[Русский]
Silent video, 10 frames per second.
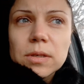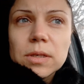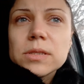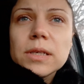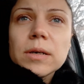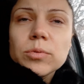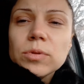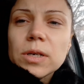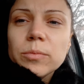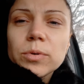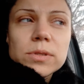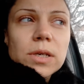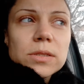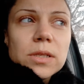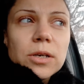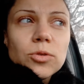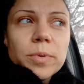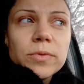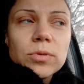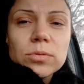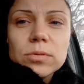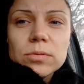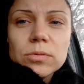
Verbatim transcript: Если я буду на работе, я не знаю, кто поведет.